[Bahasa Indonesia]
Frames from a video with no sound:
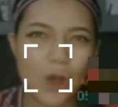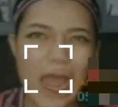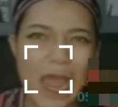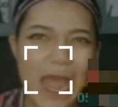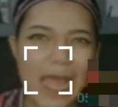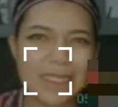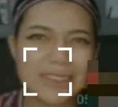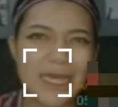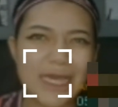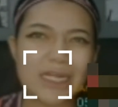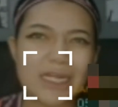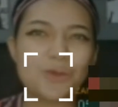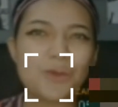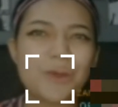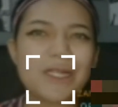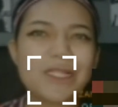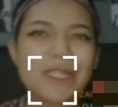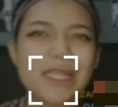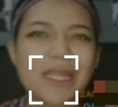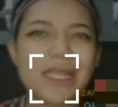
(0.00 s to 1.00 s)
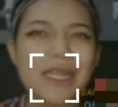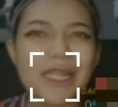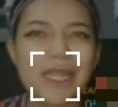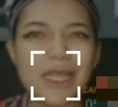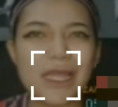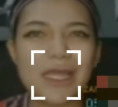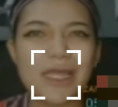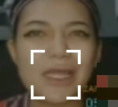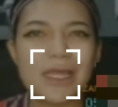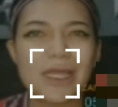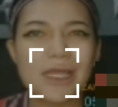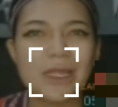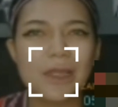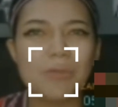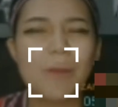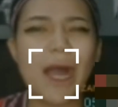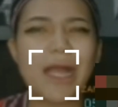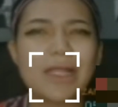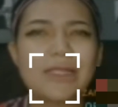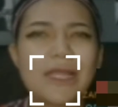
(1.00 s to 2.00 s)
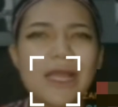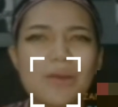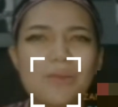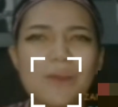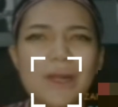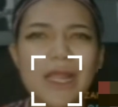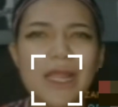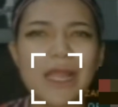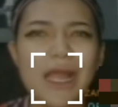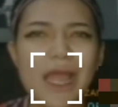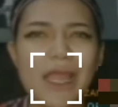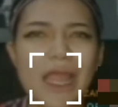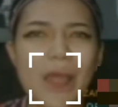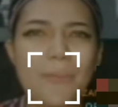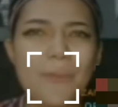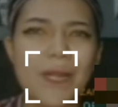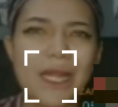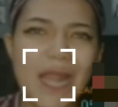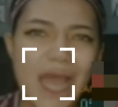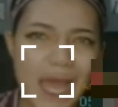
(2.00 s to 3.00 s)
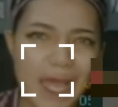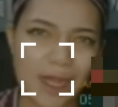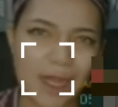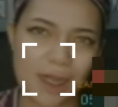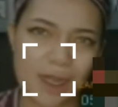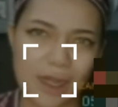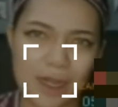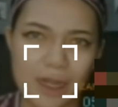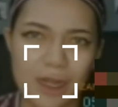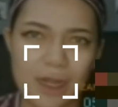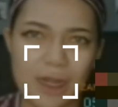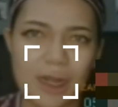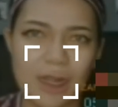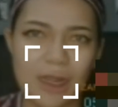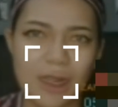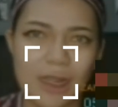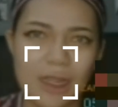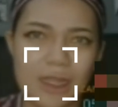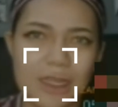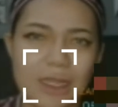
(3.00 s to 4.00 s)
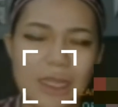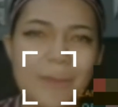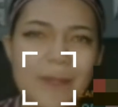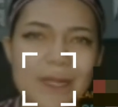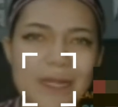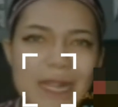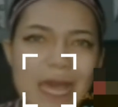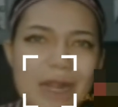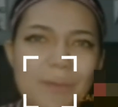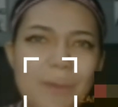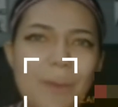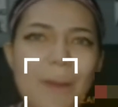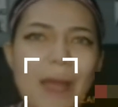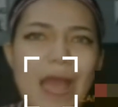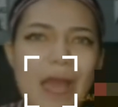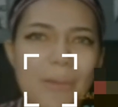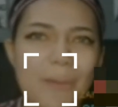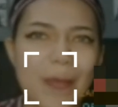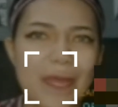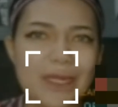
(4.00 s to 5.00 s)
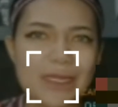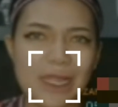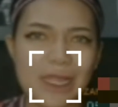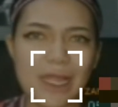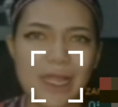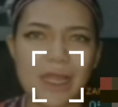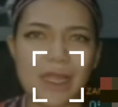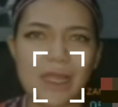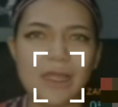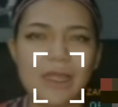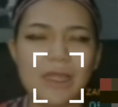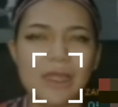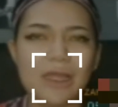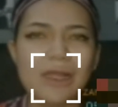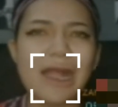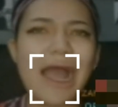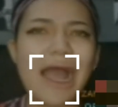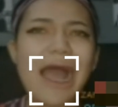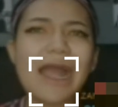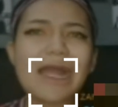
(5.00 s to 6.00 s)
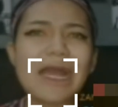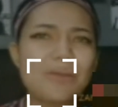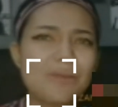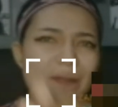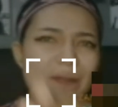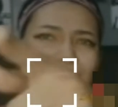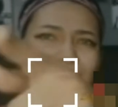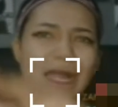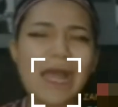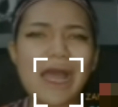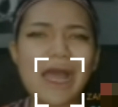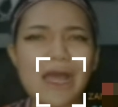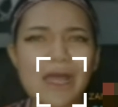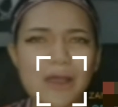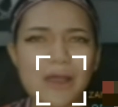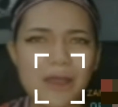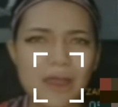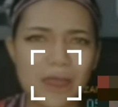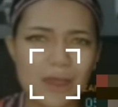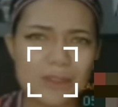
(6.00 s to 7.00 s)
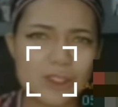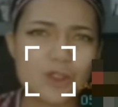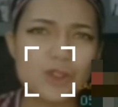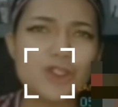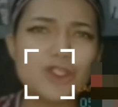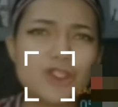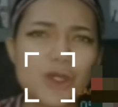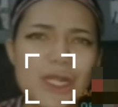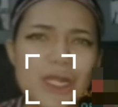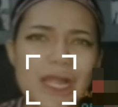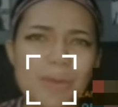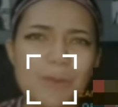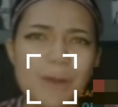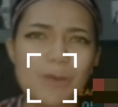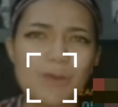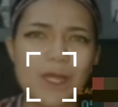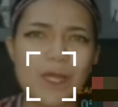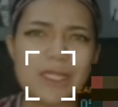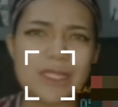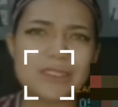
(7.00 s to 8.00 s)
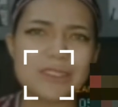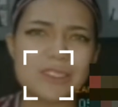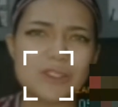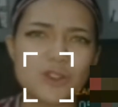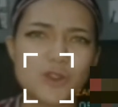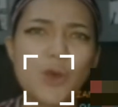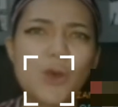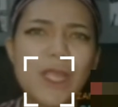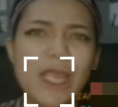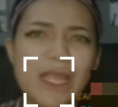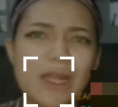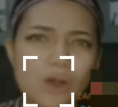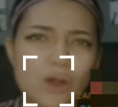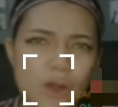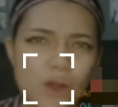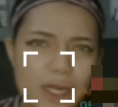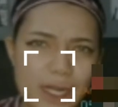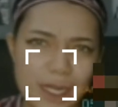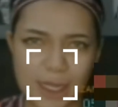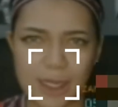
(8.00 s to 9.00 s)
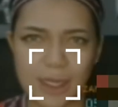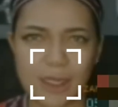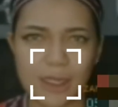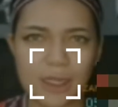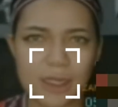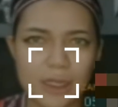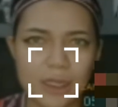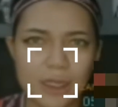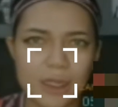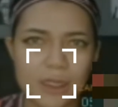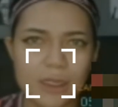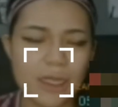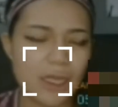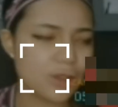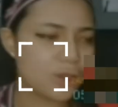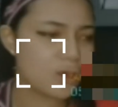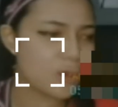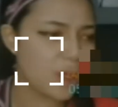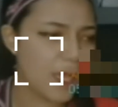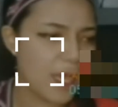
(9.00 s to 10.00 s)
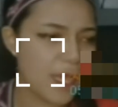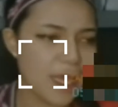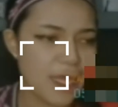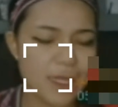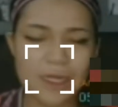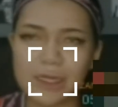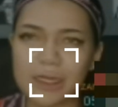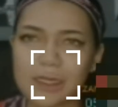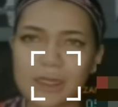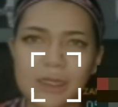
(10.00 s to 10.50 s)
kurang ajar seperti ini ya banyak mereka yang benar yang benar pemahamannya nggak akan mereka setuju dengan perbuatan si nur ini ya Tuhan